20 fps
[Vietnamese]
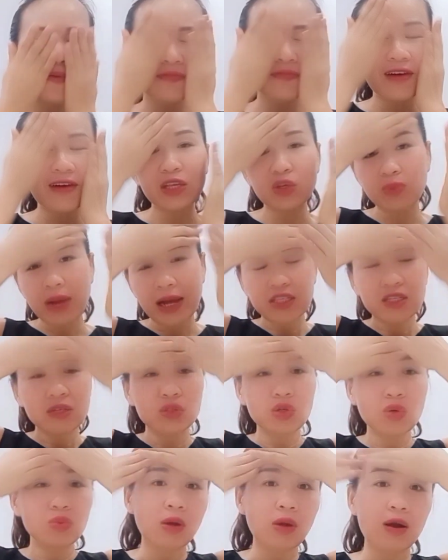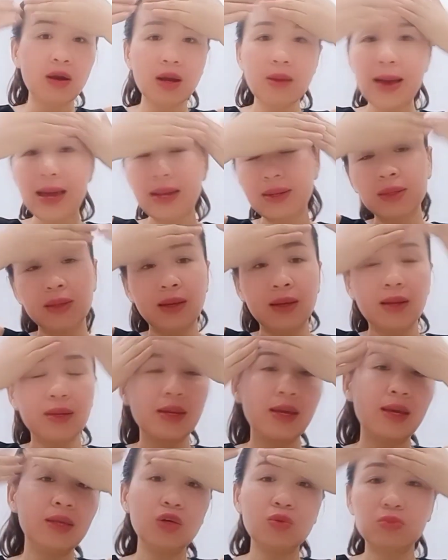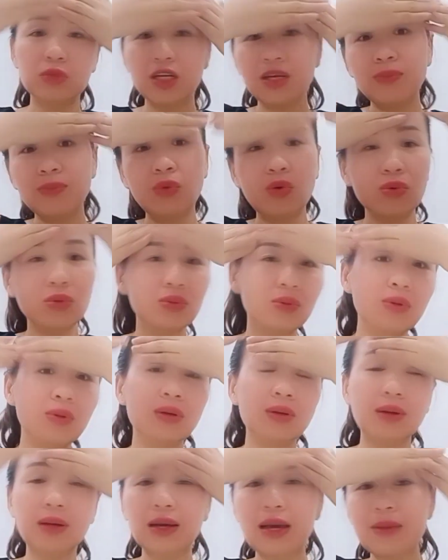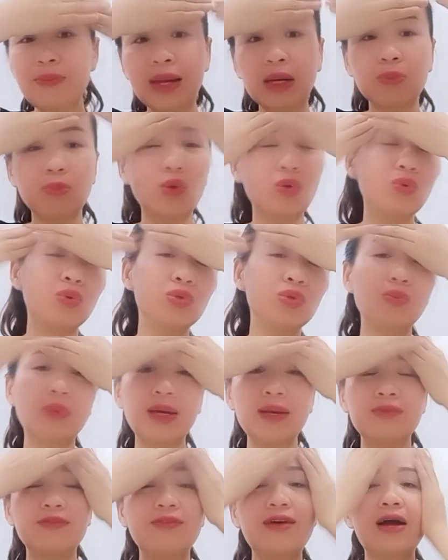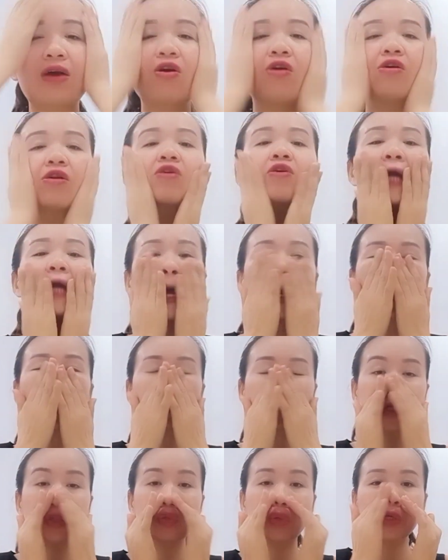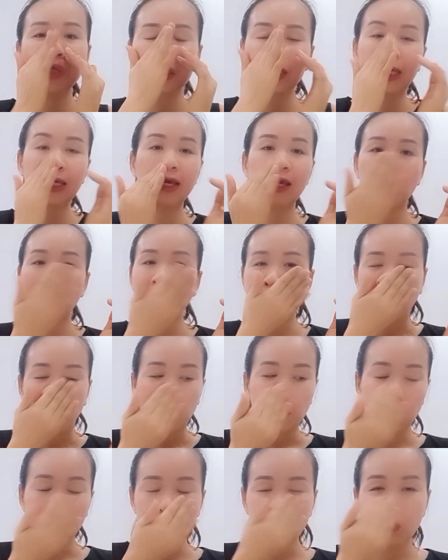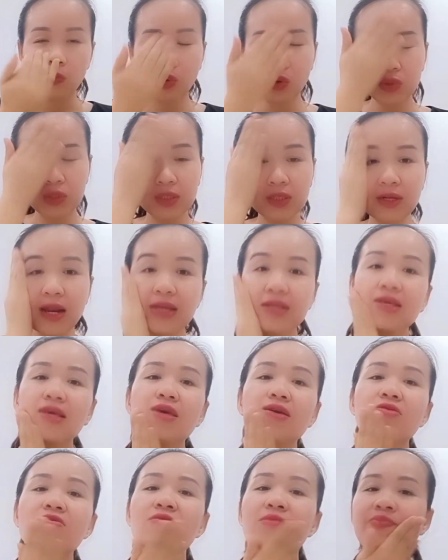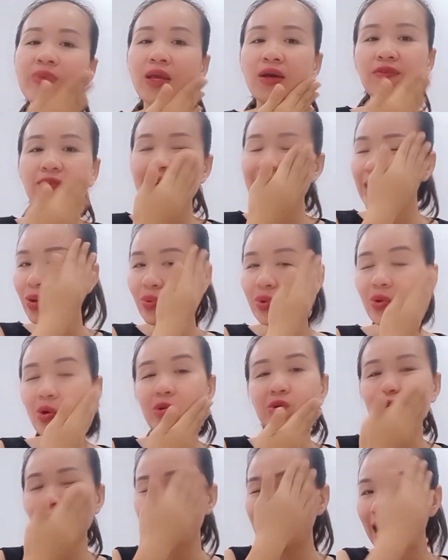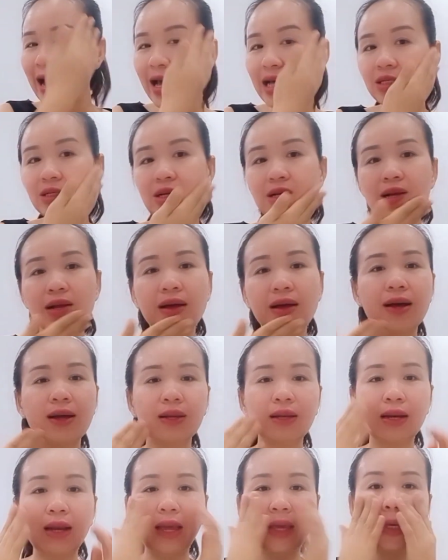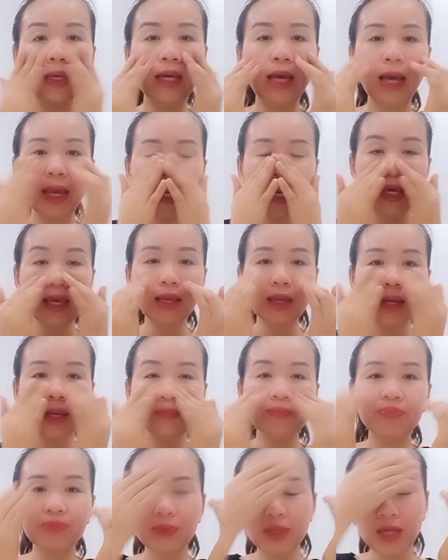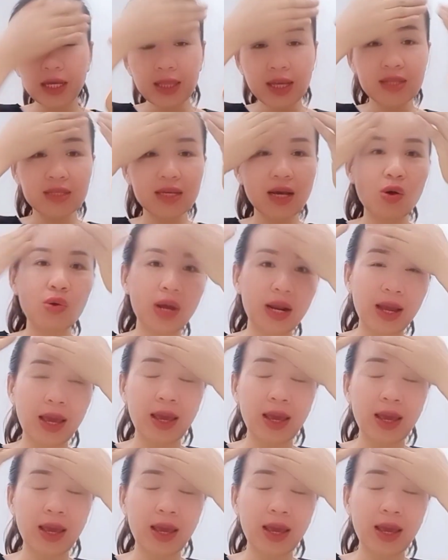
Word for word: và dụng đã sử dụng nó đó các bạn để dục trị mụn cái mặt mụn của dục đấy và con con gái như cái tuổi dậy thì á, nó cũng mụn rất là nhiều và công dụng đã à, lấy cái cái cái tinh dầu này